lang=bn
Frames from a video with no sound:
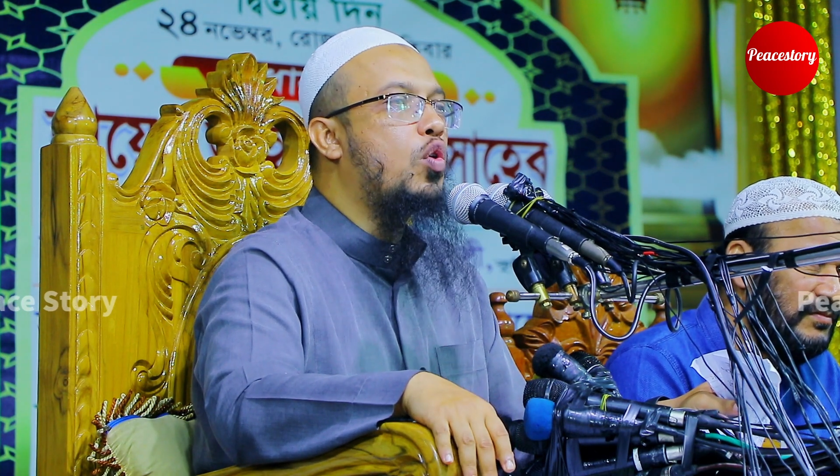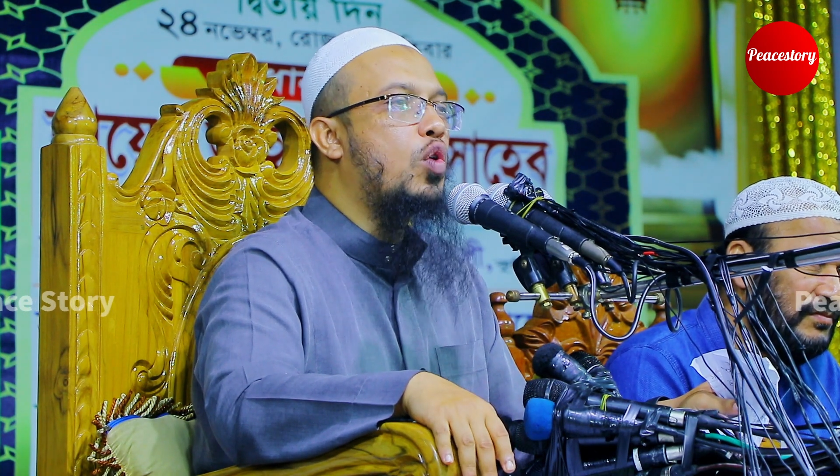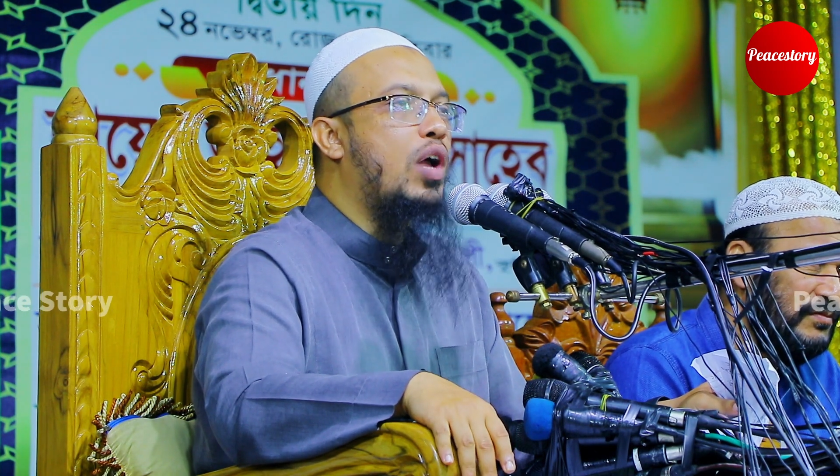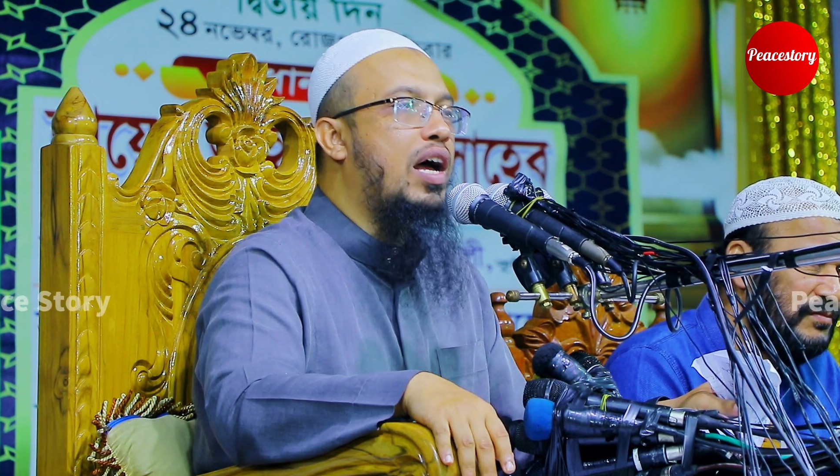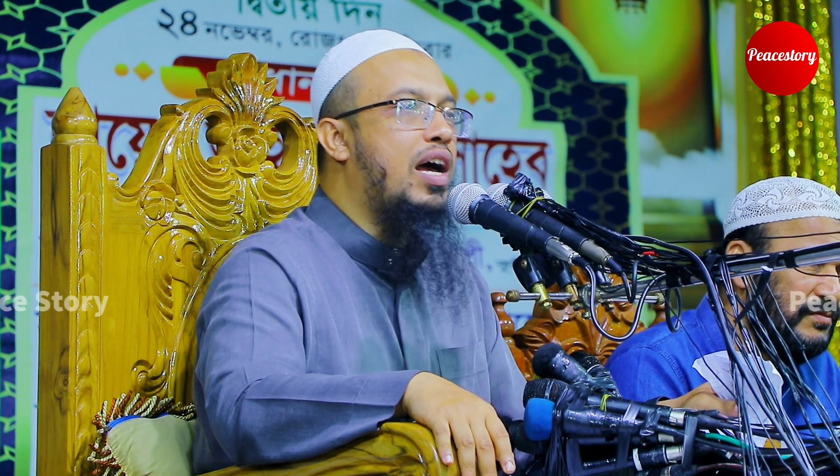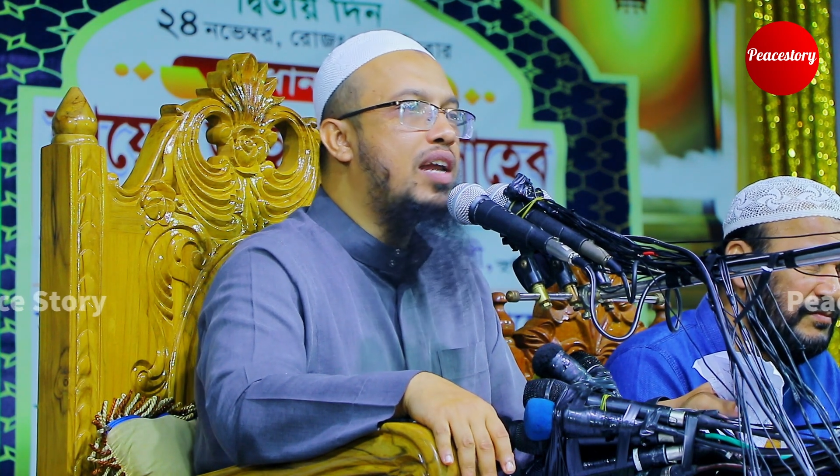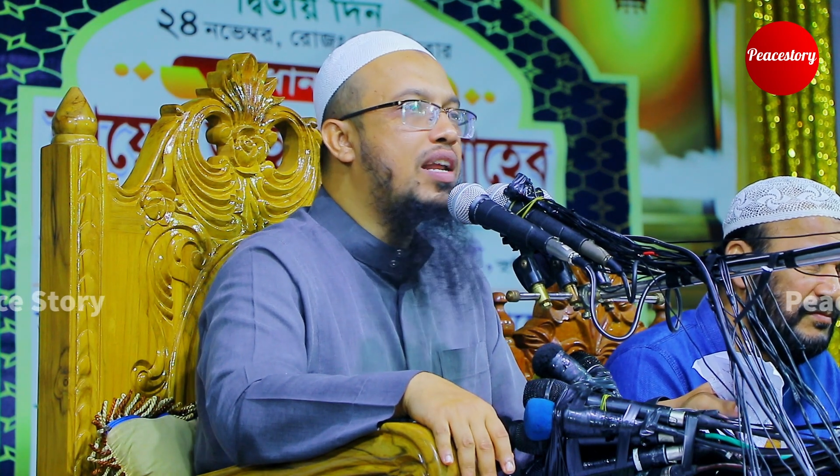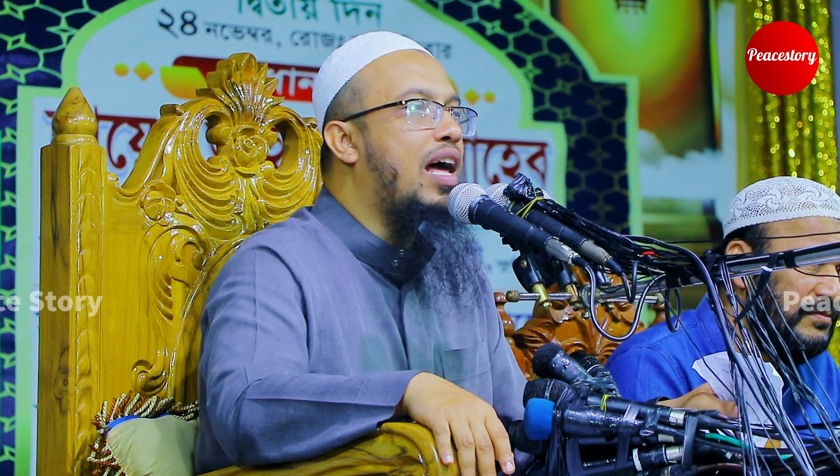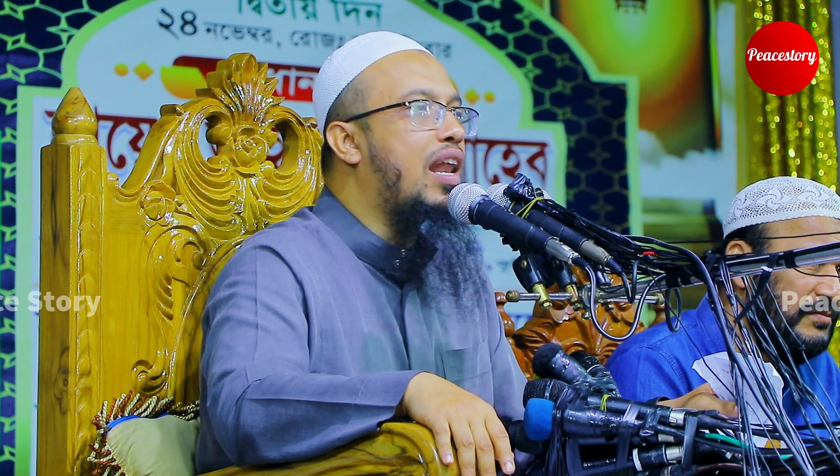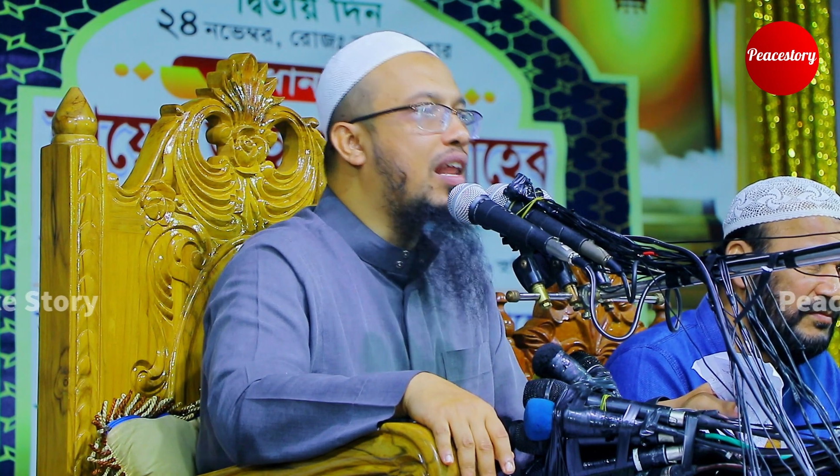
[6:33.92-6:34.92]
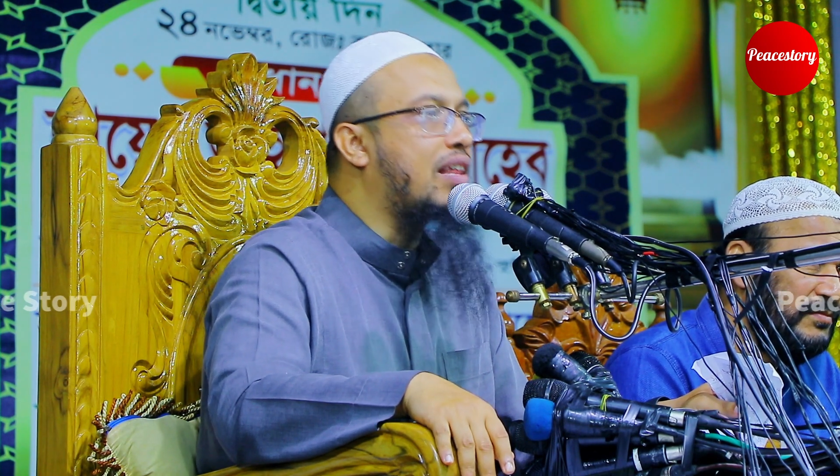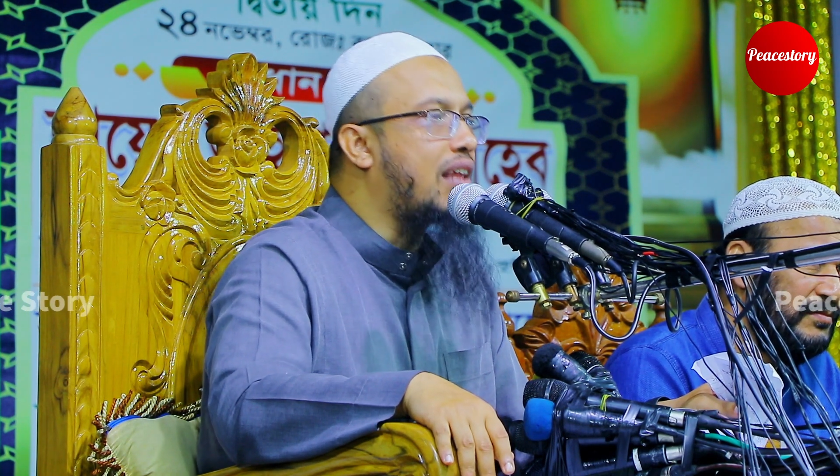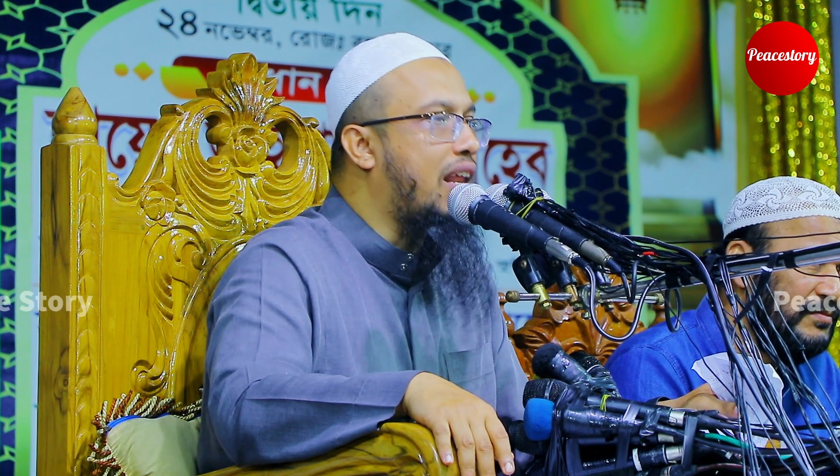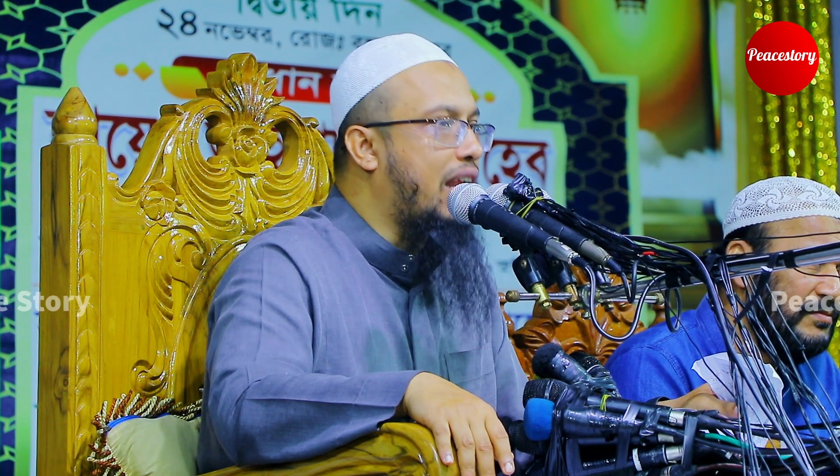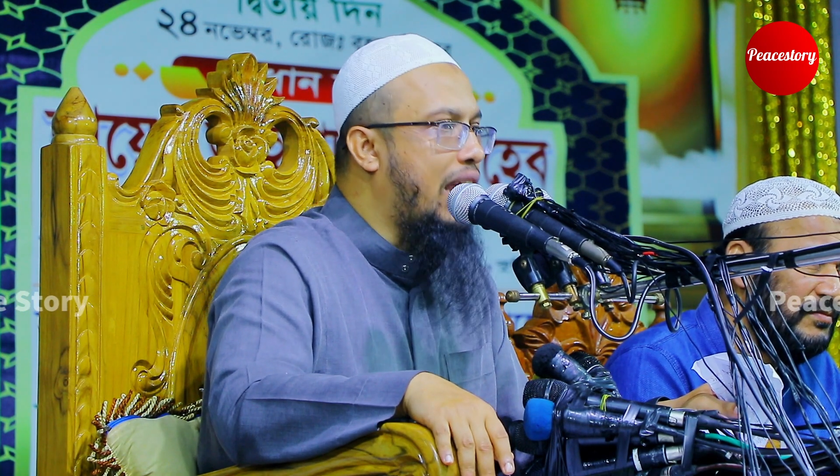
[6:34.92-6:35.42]
কোরআন আল্লাহ
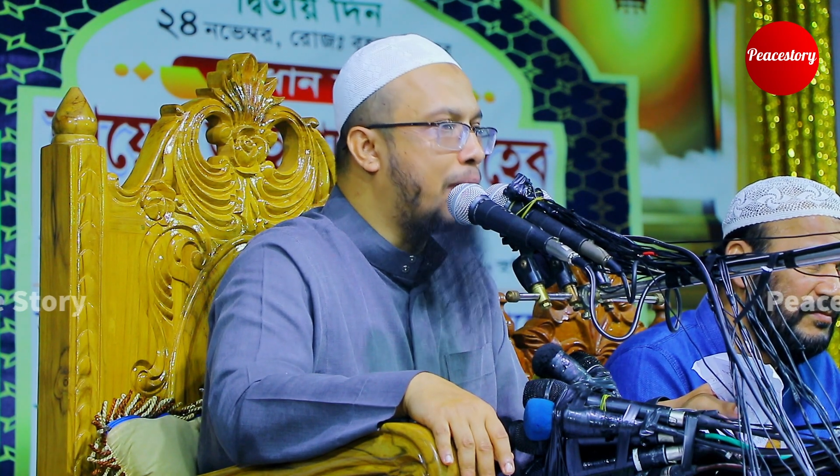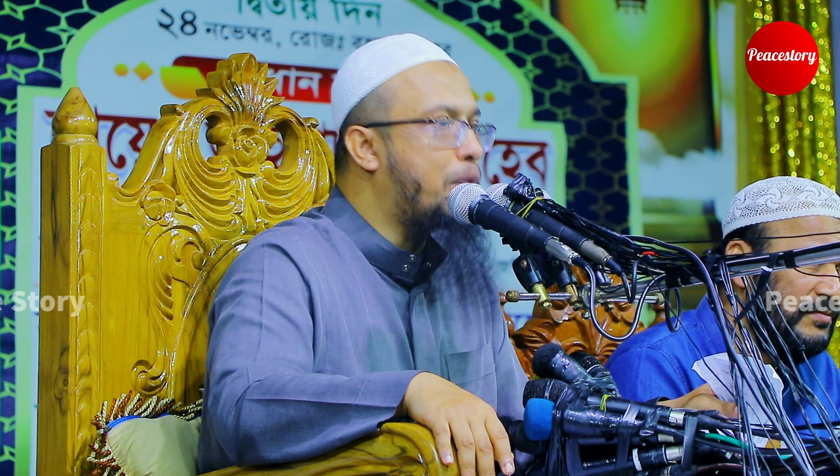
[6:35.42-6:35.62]
তালার